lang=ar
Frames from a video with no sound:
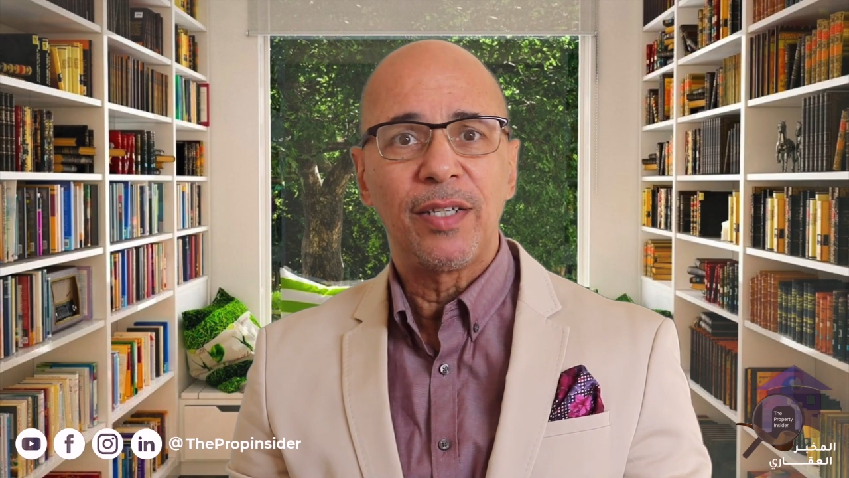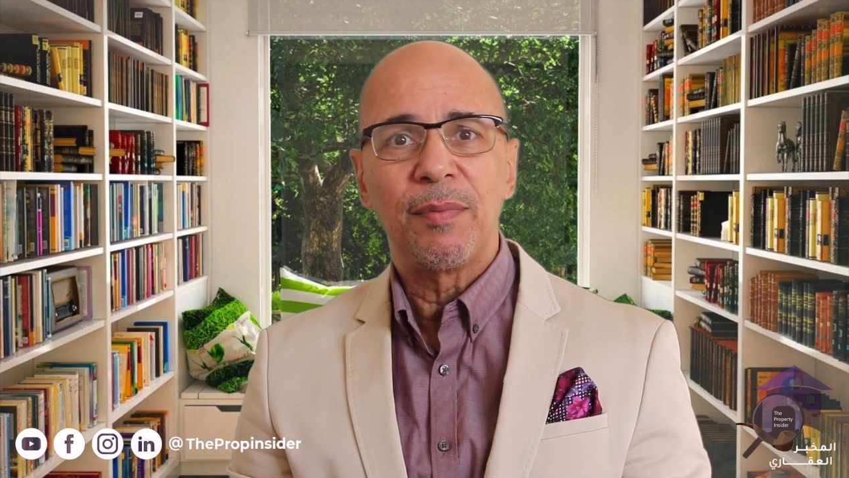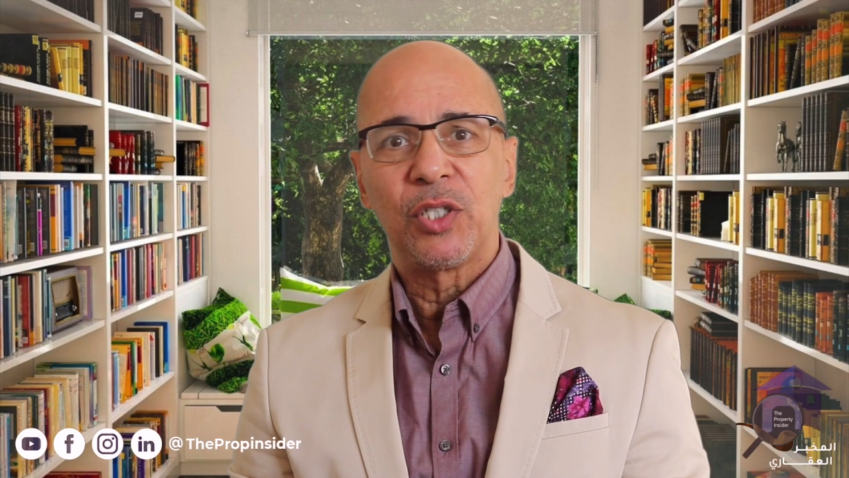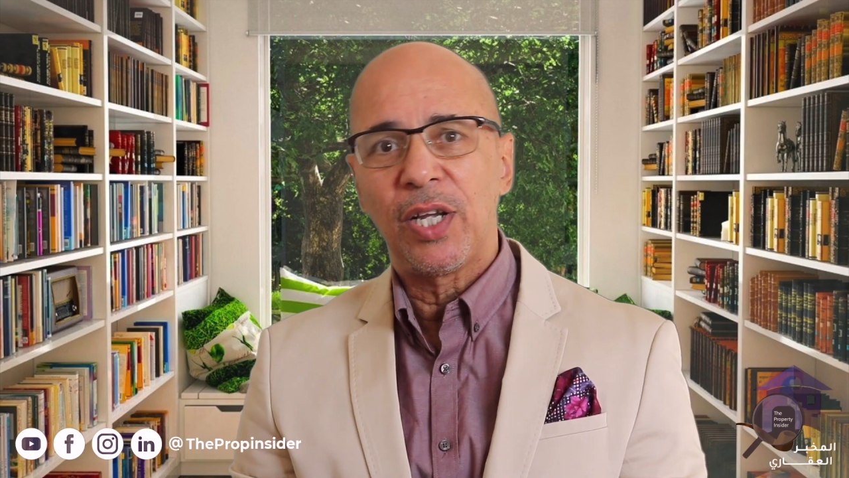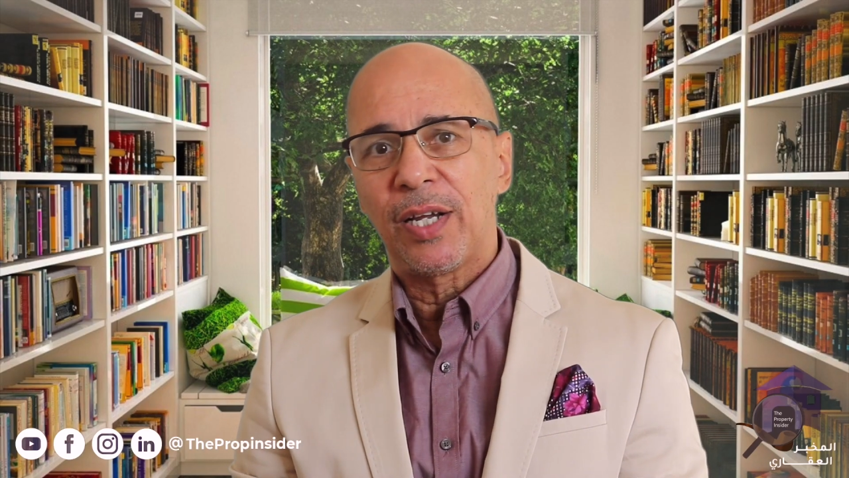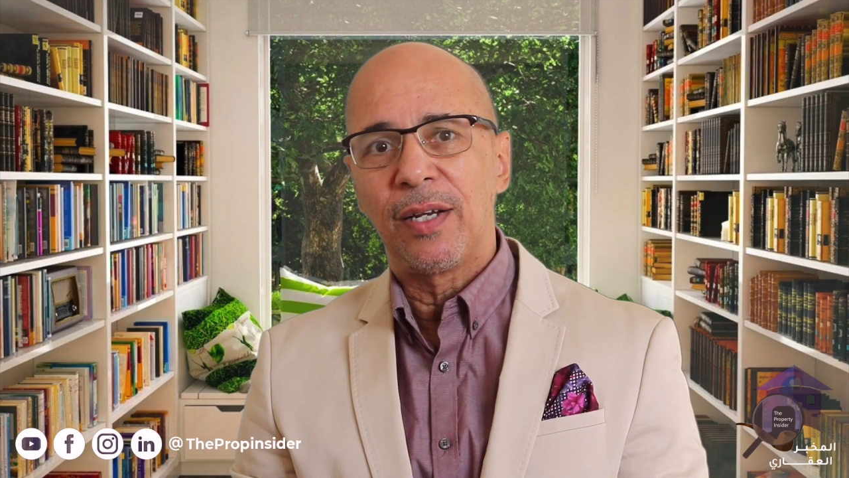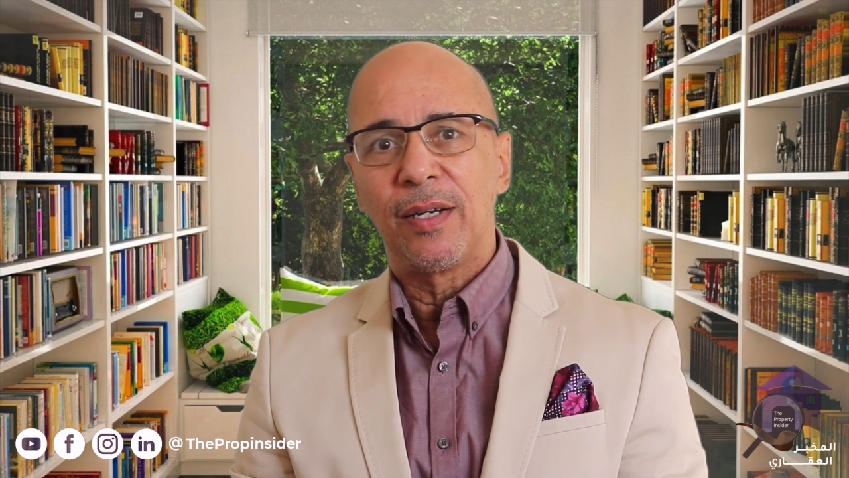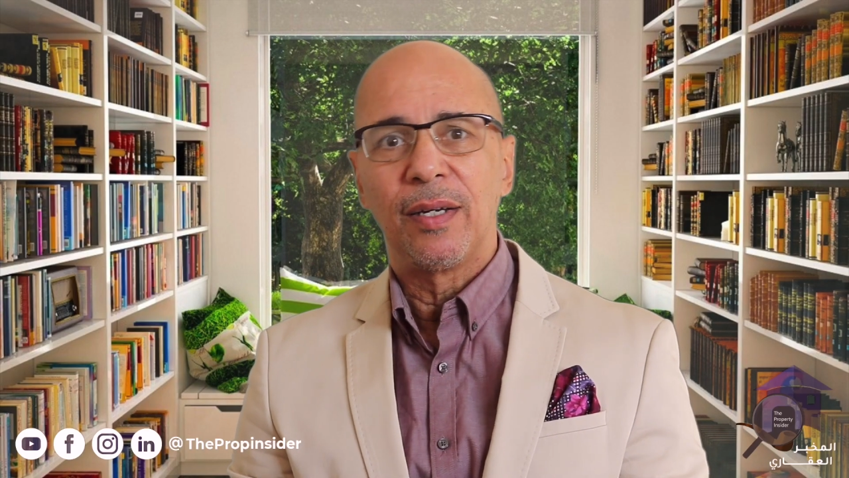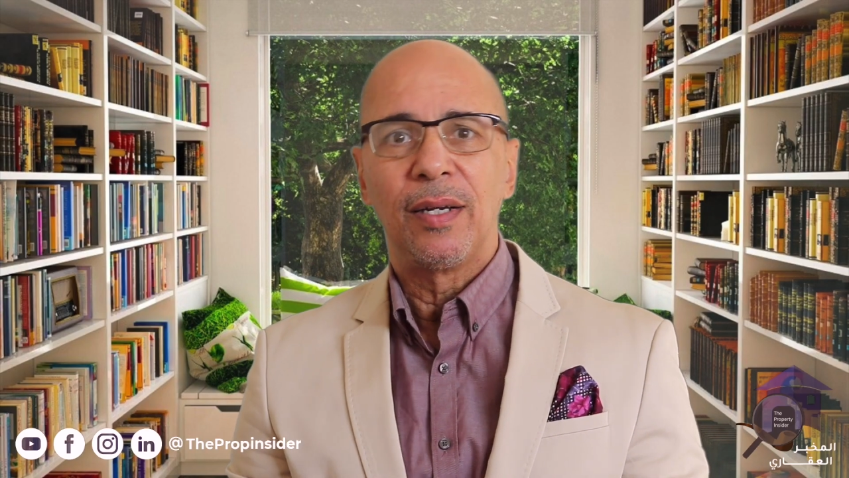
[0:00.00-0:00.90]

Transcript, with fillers: المشاكل